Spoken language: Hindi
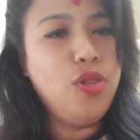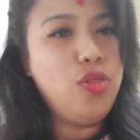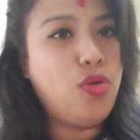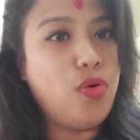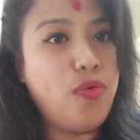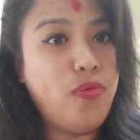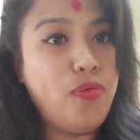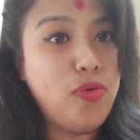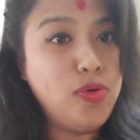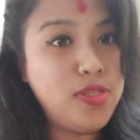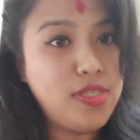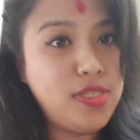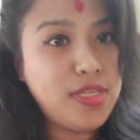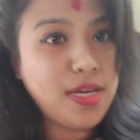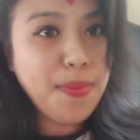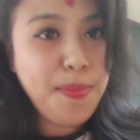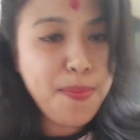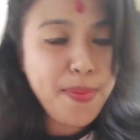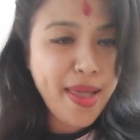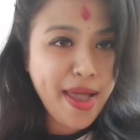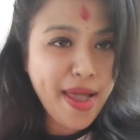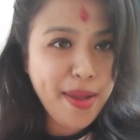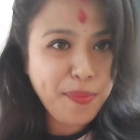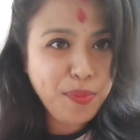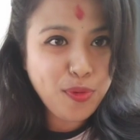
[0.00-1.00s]
तो वो सब
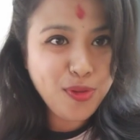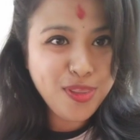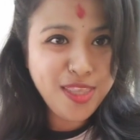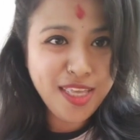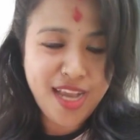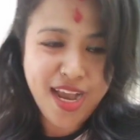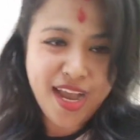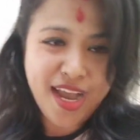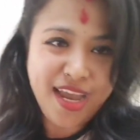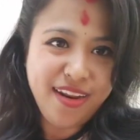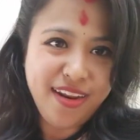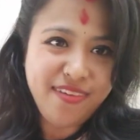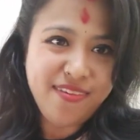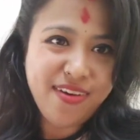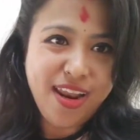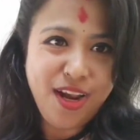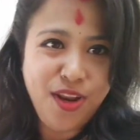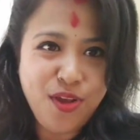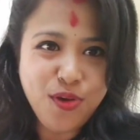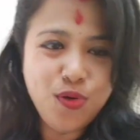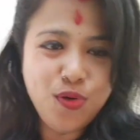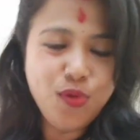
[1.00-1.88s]
मैं आपको दिखाने वाली